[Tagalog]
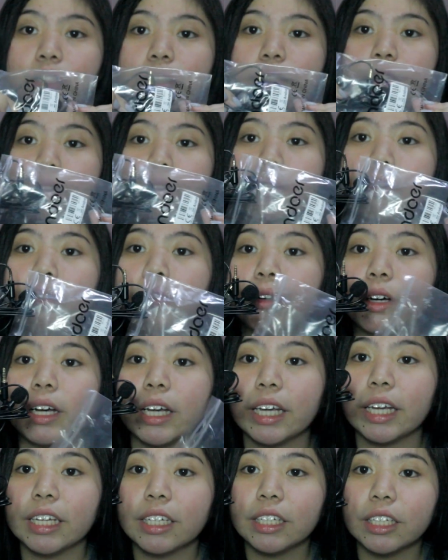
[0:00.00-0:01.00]
So,
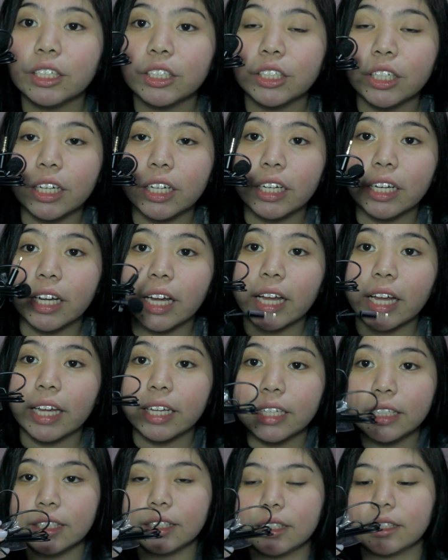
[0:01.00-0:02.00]
ayun na siya
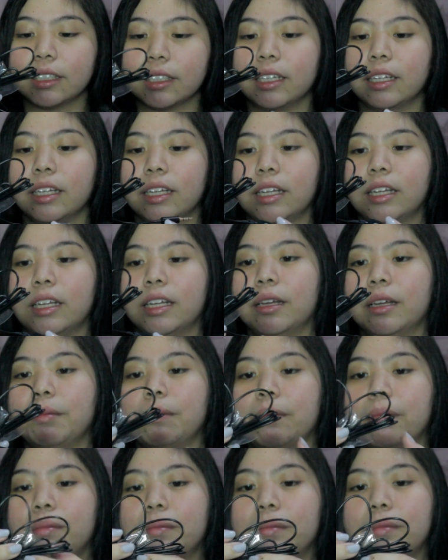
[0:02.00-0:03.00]
guys.
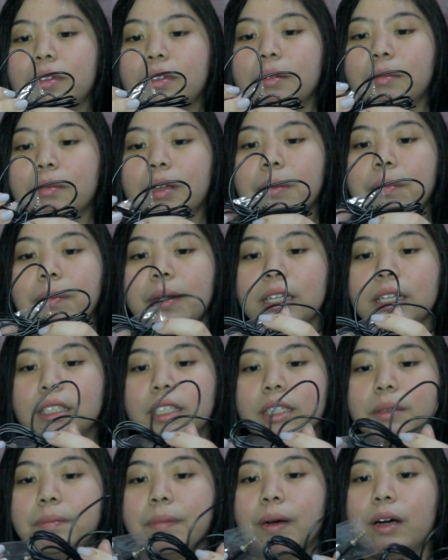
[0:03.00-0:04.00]
May
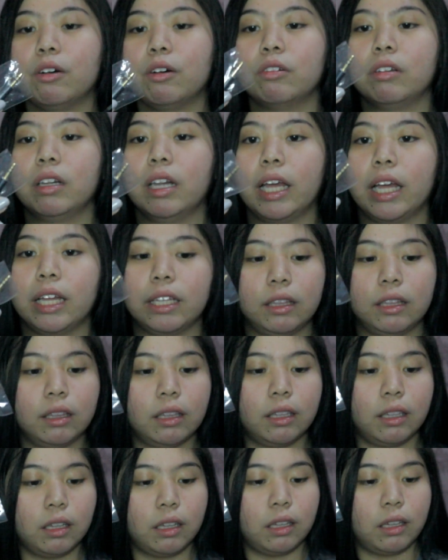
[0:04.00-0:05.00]
plastic pa ulit.
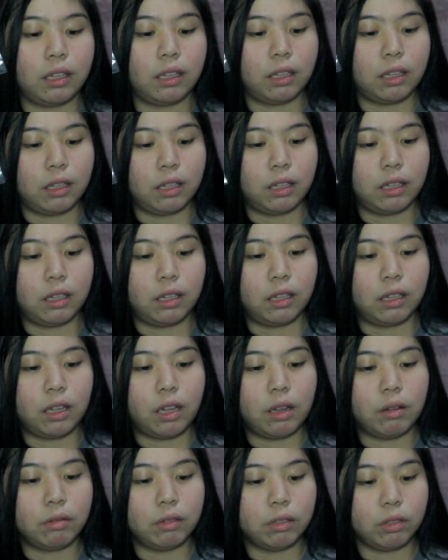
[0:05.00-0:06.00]

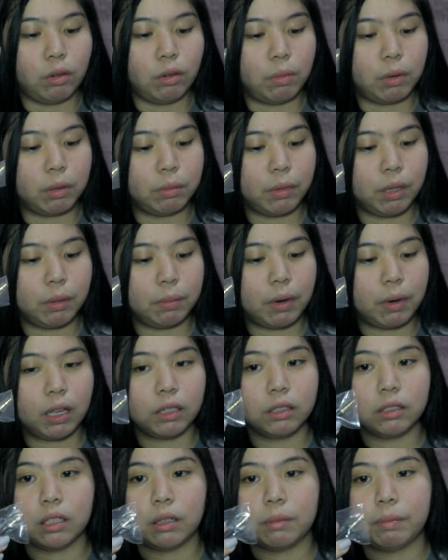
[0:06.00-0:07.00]
Ewan ko ba't may
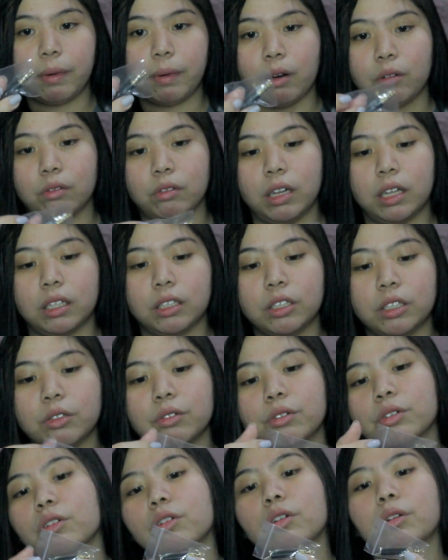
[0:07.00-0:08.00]
plastic pa ulit.
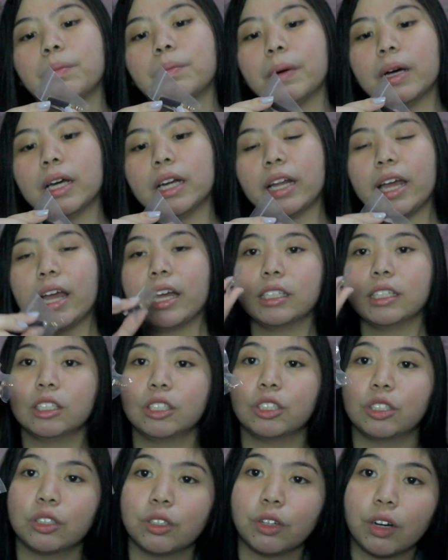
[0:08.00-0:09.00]
Siguro para
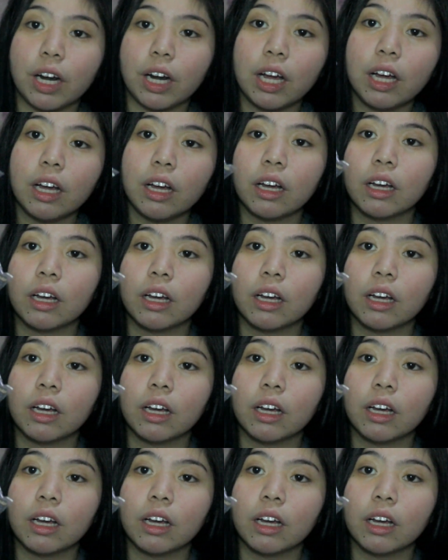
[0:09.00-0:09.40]
extra.